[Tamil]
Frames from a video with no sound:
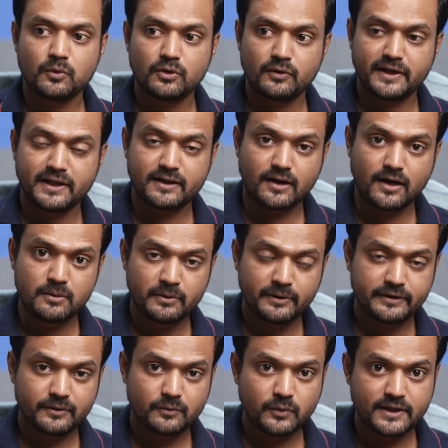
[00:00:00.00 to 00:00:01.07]
உங்களை நீங்கள்
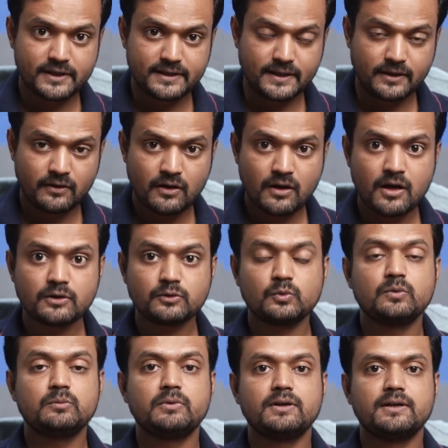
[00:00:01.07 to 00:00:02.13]
அனுபவிக்கக்கூடிய எல்லா
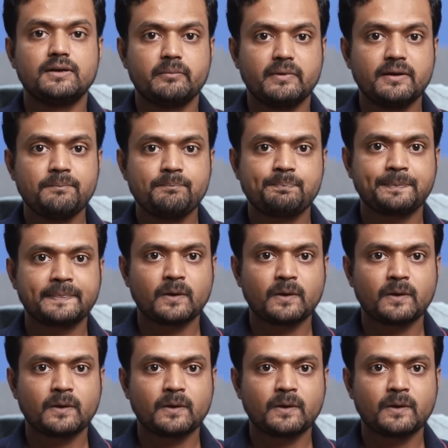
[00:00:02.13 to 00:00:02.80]
துன்பங்களுமே